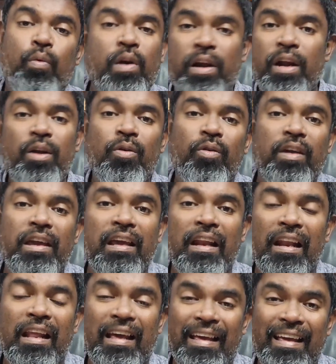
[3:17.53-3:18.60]
ஒன்றை நோக்கி
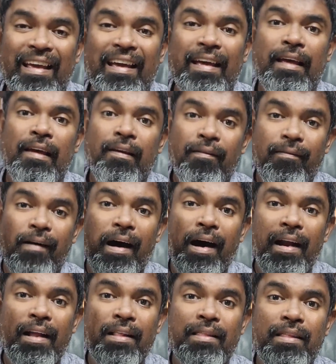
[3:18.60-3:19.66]
இல்லை
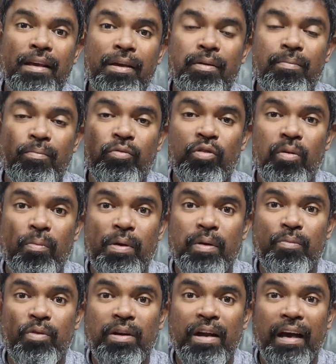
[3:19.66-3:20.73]
வானத்தையும்
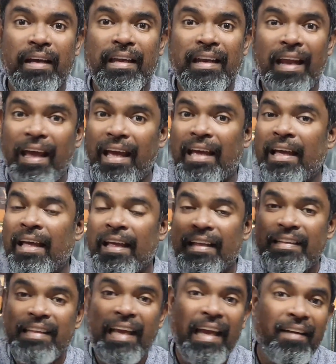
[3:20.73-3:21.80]
பூமியும் உண்டாக்கின
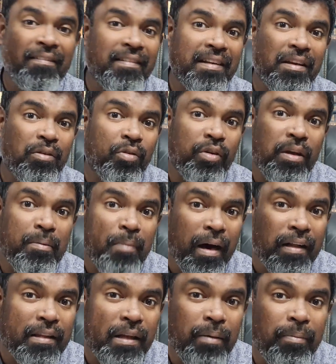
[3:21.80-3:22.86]
தேவனை நோக்கி
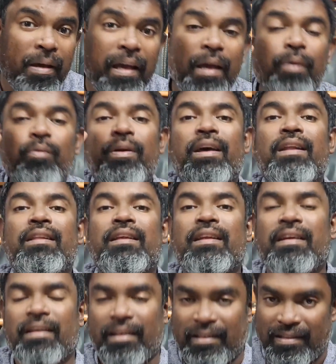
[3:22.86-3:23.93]
மாத்திரமே
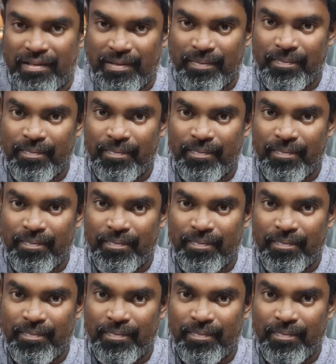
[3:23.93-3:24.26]
உயர்ந்திருக்கிறது